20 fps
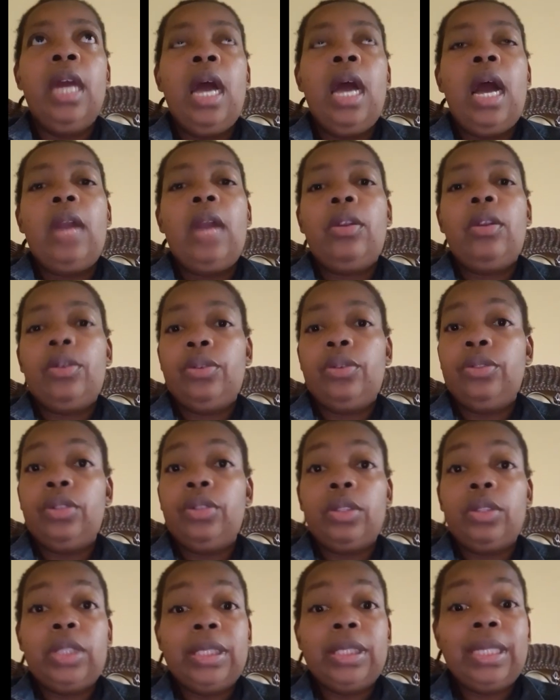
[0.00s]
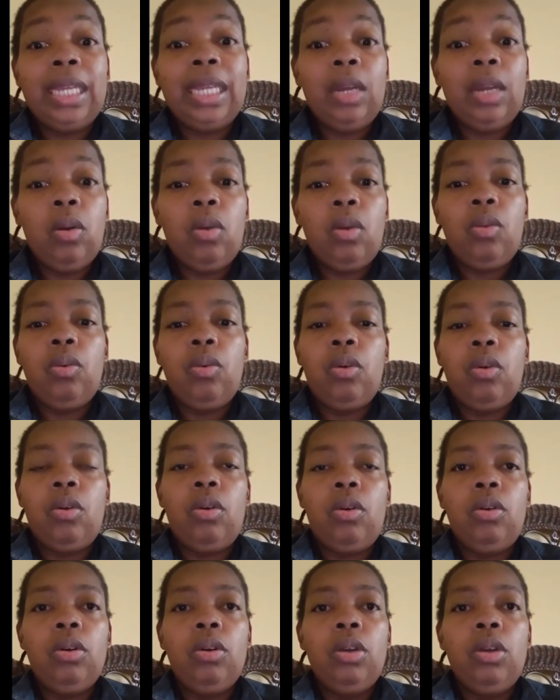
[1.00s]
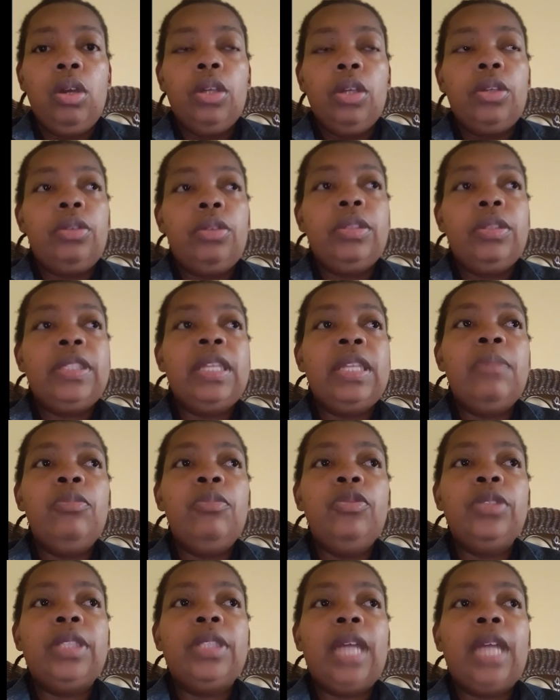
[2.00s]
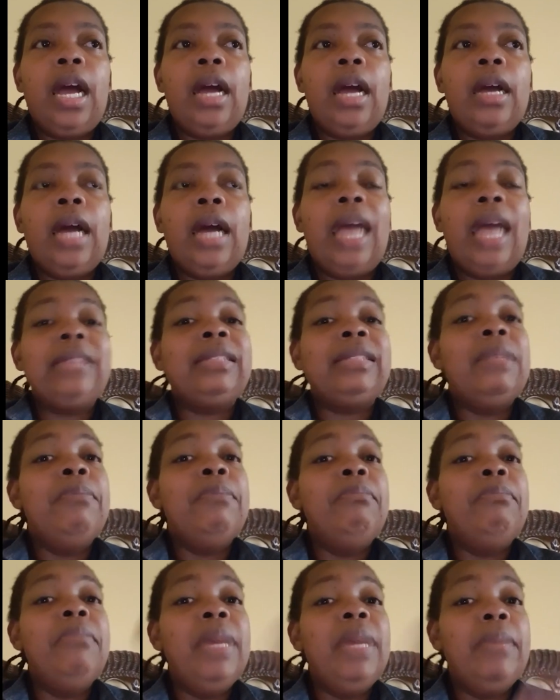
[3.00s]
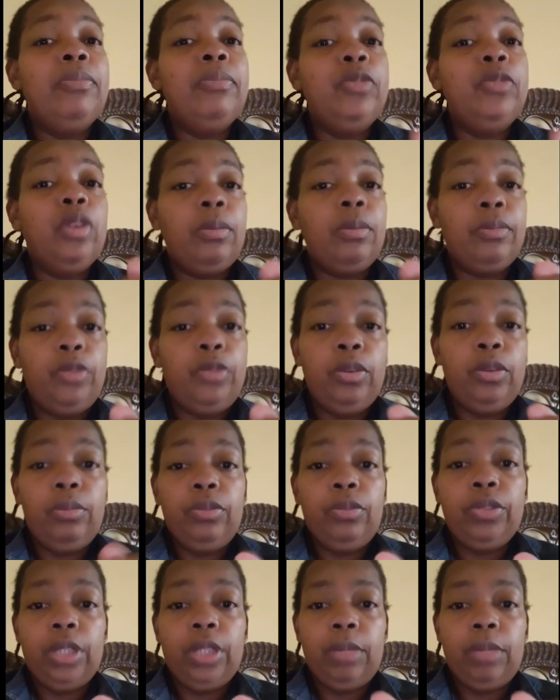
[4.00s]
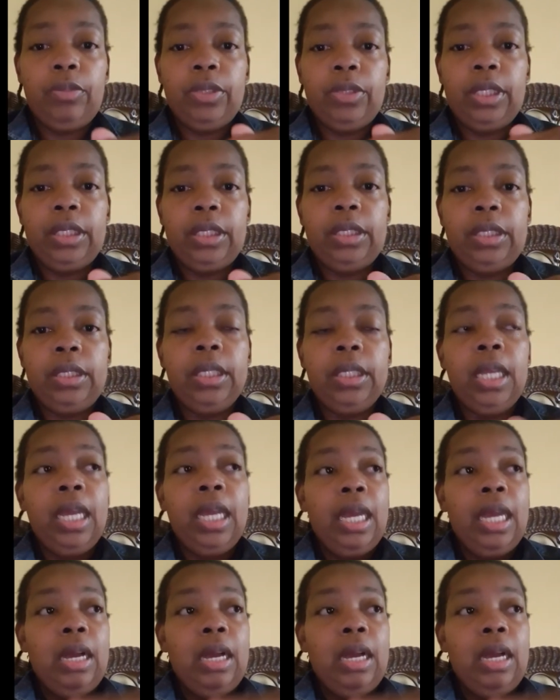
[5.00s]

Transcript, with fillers: Alors que je au courant que ces mounta, à ces mêmes noms de mounia, m'ont dit,